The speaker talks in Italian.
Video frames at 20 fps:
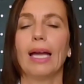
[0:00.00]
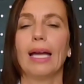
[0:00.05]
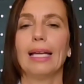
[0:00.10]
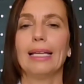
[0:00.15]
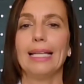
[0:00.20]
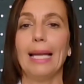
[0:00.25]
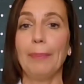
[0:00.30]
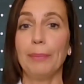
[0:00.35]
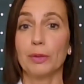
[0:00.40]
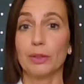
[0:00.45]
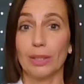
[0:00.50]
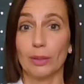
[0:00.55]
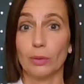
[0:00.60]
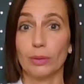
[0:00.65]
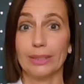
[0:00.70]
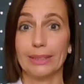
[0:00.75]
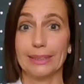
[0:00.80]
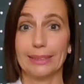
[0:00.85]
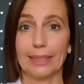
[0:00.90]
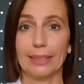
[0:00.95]
La
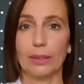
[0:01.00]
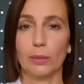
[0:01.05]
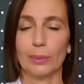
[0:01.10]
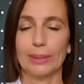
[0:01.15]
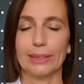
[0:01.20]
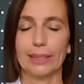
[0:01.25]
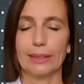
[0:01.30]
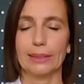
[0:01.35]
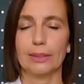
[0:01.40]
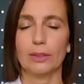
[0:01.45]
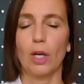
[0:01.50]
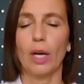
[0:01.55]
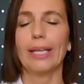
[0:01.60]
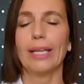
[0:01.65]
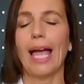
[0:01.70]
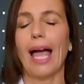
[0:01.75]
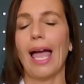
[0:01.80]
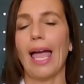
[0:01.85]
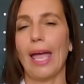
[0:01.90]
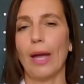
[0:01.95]
protagonista di questa
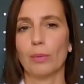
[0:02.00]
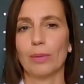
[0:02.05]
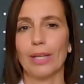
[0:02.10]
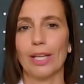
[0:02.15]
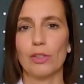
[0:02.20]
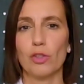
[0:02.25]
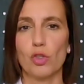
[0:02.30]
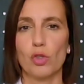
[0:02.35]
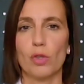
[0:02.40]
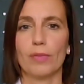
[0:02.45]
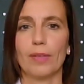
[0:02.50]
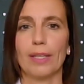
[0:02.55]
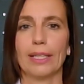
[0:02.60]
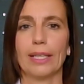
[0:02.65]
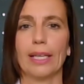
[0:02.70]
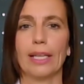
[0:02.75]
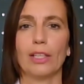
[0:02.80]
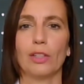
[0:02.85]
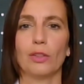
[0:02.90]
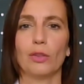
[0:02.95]
storia è una
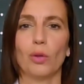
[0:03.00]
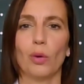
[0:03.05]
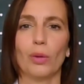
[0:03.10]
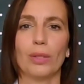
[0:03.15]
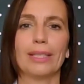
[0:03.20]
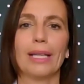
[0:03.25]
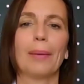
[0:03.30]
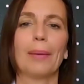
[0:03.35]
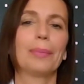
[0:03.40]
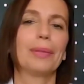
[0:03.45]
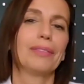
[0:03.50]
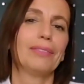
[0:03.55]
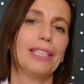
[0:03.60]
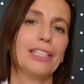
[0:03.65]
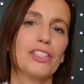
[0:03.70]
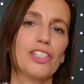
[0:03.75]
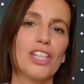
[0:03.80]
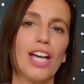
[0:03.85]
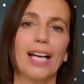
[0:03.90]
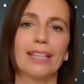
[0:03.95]
giovane donna
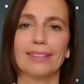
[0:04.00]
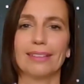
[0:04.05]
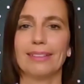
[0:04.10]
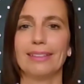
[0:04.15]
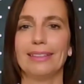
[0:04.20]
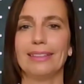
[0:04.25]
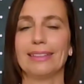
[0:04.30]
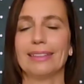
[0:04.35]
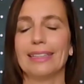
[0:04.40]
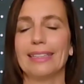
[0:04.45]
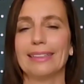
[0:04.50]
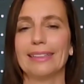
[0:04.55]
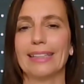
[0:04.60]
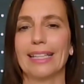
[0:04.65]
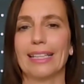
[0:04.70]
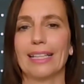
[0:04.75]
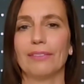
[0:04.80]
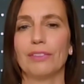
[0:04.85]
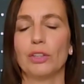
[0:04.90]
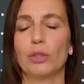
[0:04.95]
privilegiata
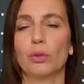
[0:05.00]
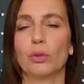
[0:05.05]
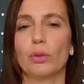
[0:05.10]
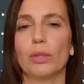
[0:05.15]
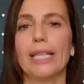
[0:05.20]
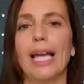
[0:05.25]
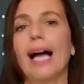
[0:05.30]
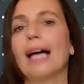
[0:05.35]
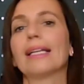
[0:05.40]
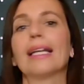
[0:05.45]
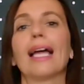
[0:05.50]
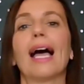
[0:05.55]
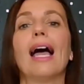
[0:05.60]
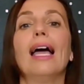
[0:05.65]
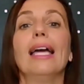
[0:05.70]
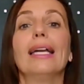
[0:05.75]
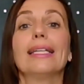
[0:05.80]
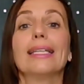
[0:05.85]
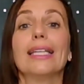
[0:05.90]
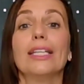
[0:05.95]
dell'Inghilterra vittoriana
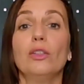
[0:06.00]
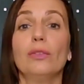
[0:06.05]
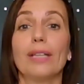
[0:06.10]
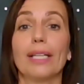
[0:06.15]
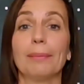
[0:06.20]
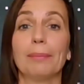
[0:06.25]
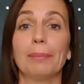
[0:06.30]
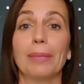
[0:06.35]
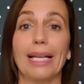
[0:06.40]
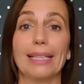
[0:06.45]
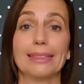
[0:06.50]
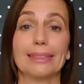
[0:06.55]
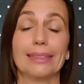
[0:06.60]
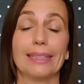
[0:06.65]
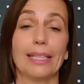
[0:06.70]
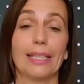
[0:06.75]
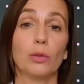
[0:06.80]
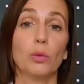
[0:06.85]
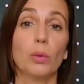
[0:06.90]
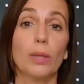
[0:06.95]
che dovrebbe
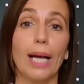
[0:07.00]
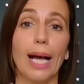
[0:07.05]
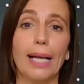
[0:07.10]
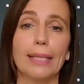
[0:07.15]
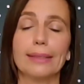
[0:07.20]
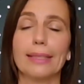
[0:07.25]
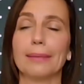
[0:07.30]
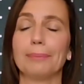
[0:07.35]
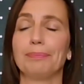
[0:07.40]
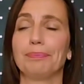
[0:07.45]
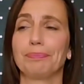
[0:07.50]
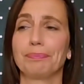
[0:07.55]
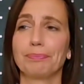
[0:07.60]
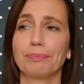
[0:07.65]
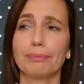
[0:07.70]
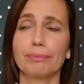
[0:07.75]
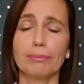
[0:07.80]
essere educata